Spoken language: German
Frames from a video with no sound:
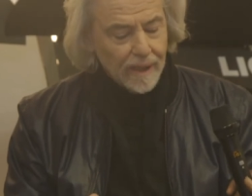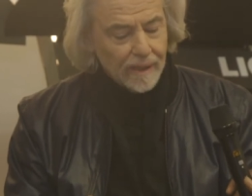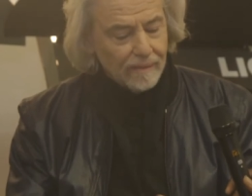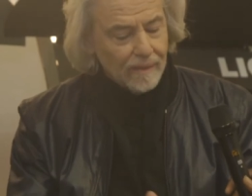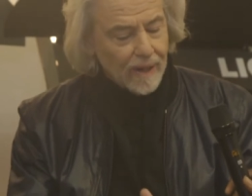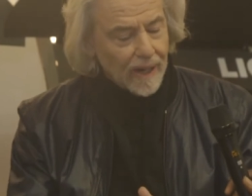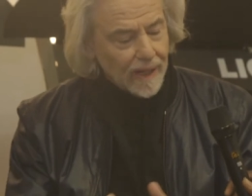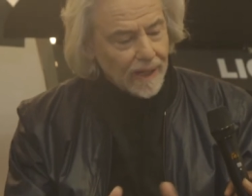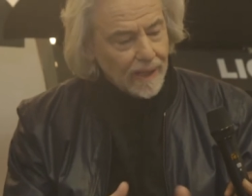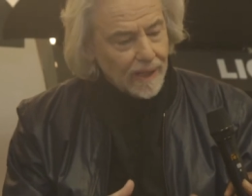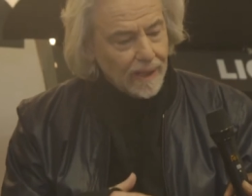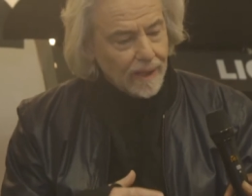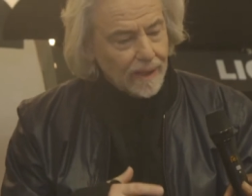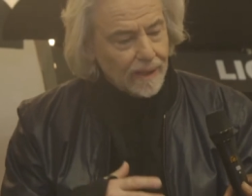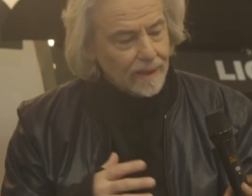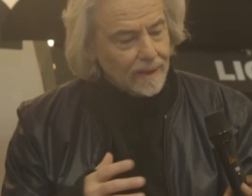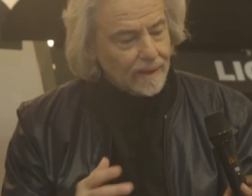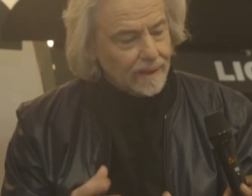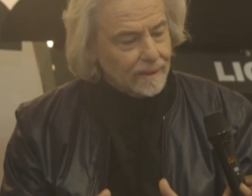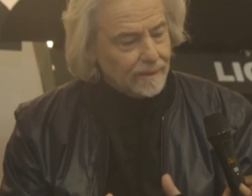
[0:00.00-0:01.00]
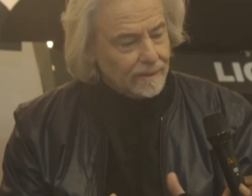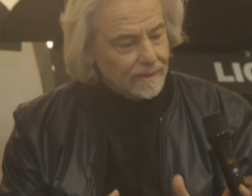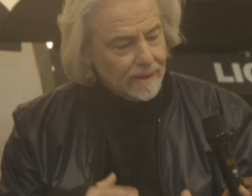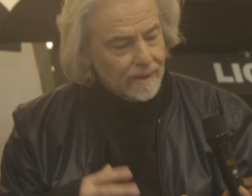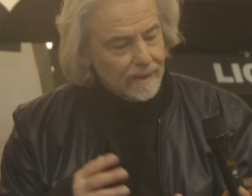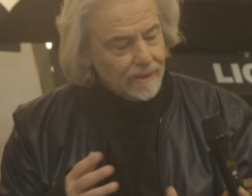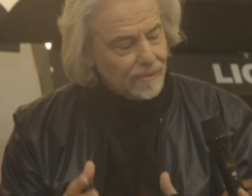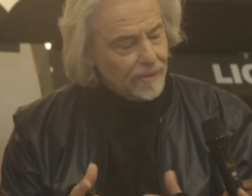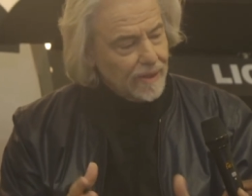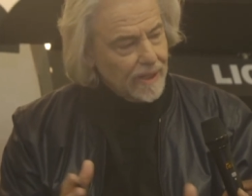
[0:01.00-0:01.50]
weil äh,
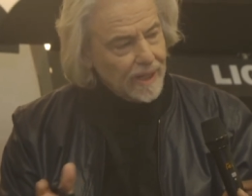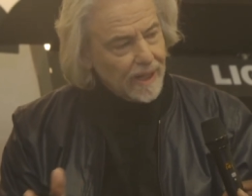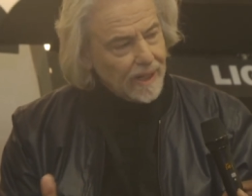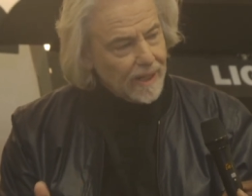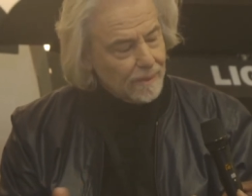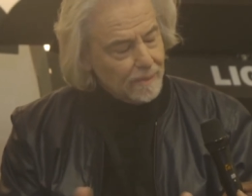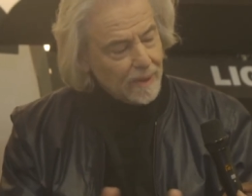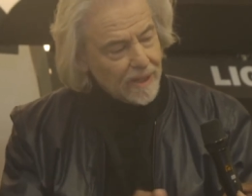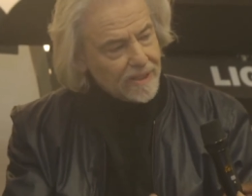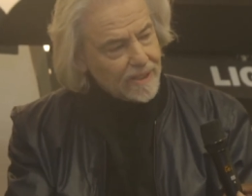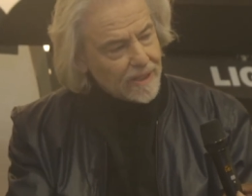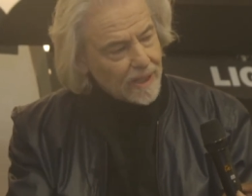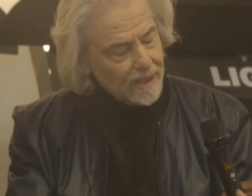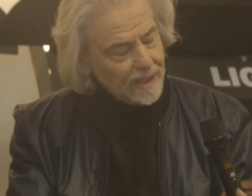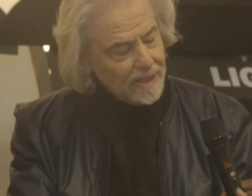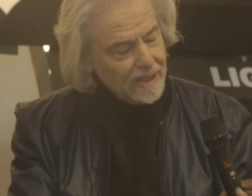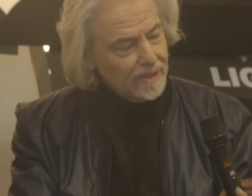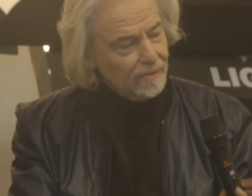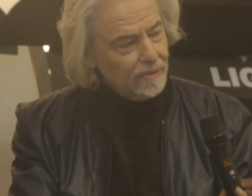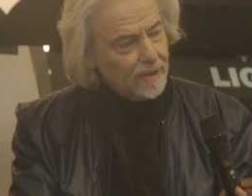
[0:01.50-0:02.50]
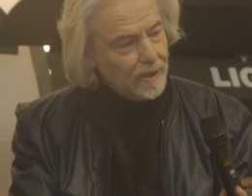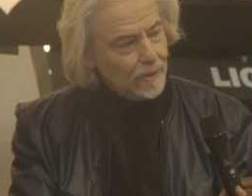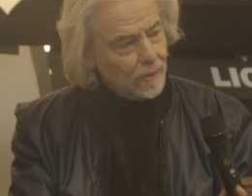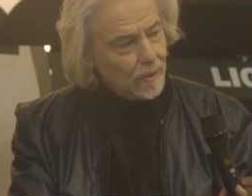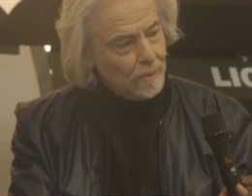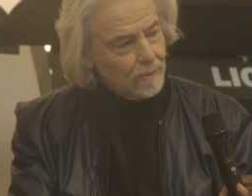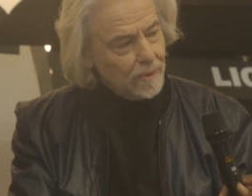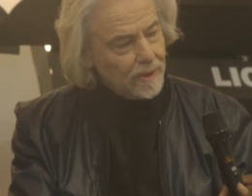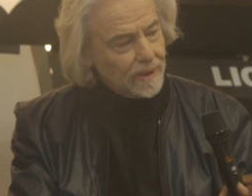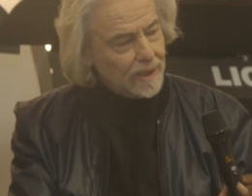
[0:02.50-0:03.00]
ich finde, jeder Mensch ist ein
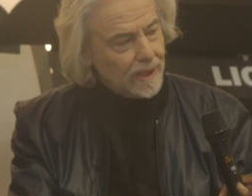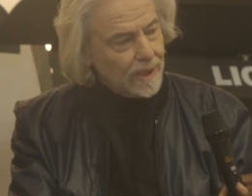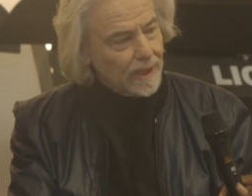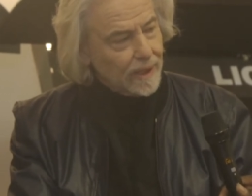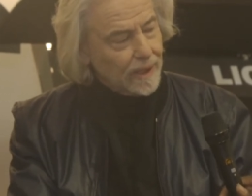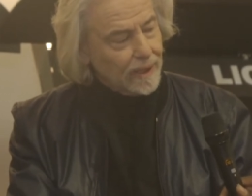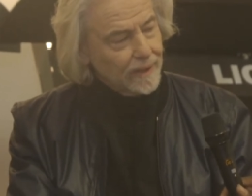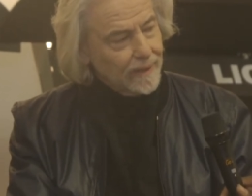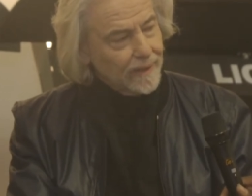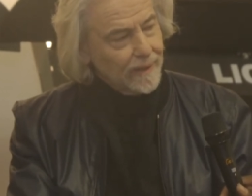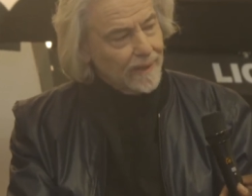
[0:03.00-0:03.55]
Individuum und jeder